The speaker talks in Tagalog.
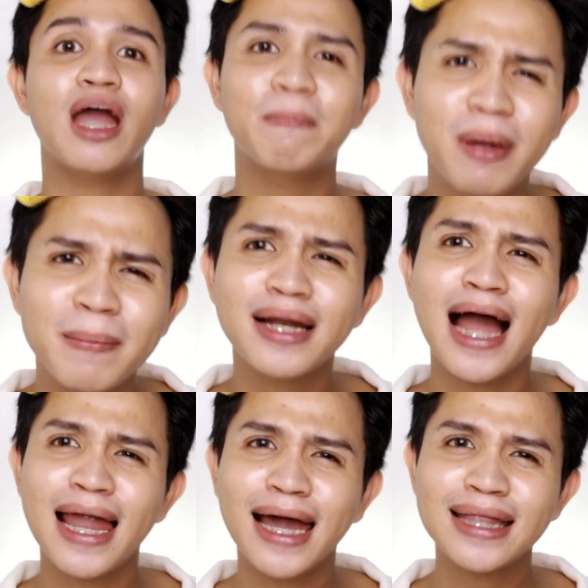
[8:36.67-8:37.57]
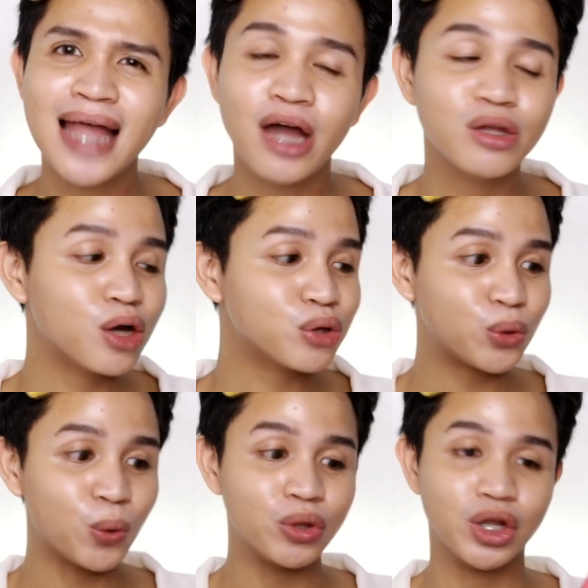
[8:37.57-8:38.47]
syempre maglalagay tayo
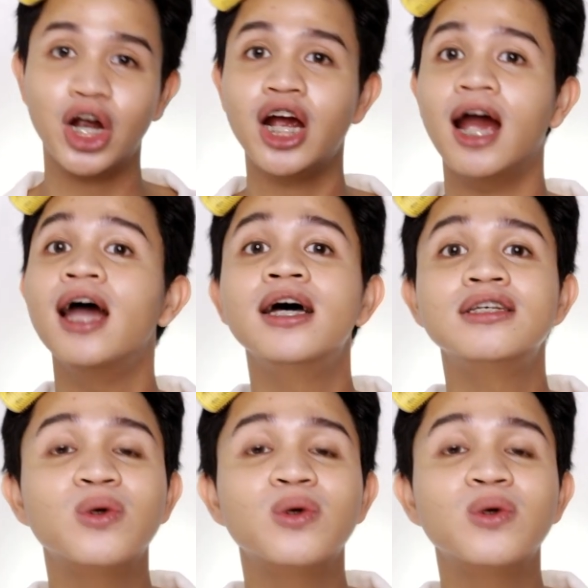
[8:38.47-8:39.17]
ng toner.